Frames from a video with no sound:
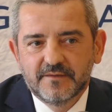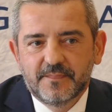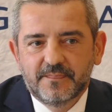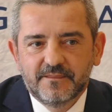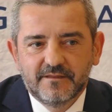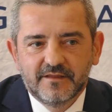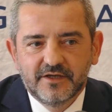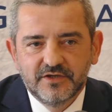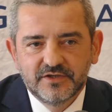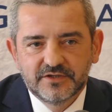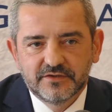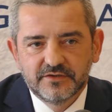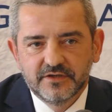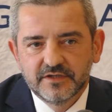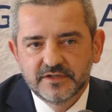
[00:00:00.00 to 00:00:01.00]
Mm,
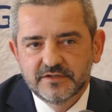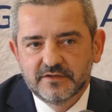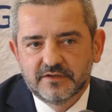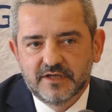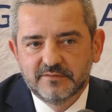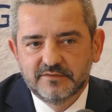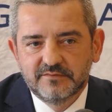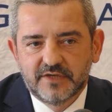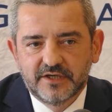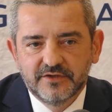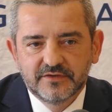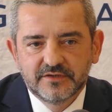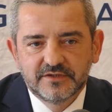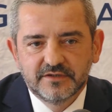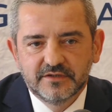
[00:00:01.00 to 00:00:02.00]
istotne jest to, aby
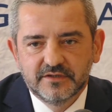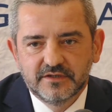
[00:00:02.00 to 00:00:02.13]
mając